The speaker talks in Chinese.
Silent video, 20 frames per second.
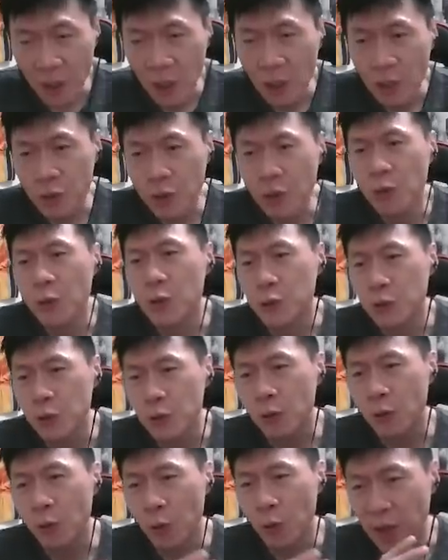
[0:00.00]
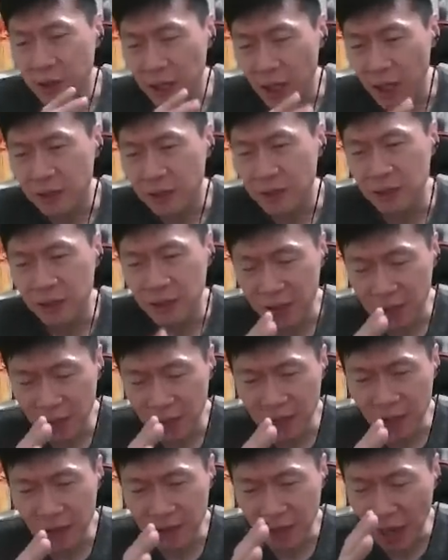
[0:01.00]
所以我说王丹，你
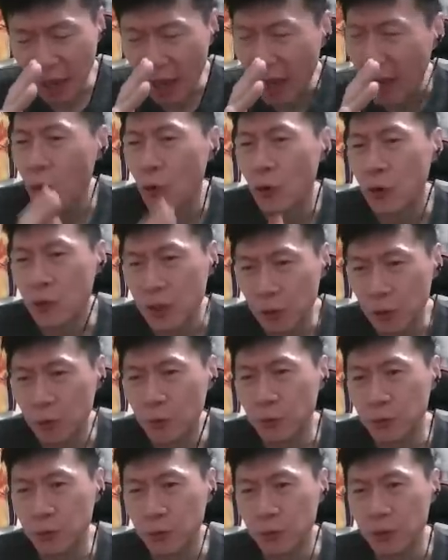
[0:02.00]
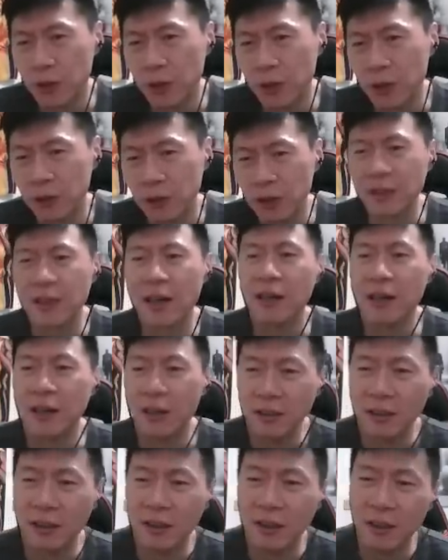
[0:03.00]
现在你还活在过去，那当
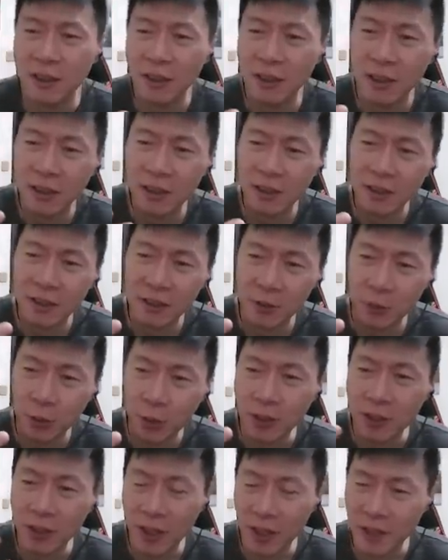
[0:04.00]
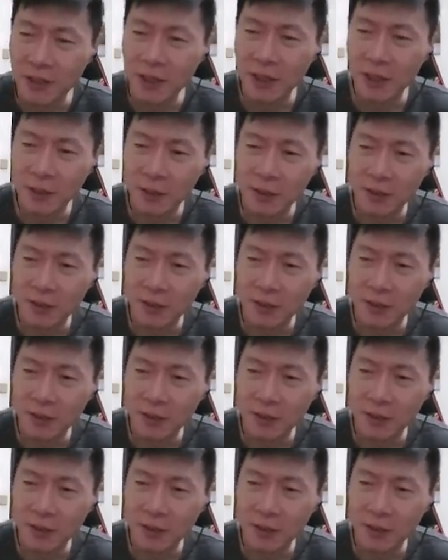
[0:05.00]
然对你来讲，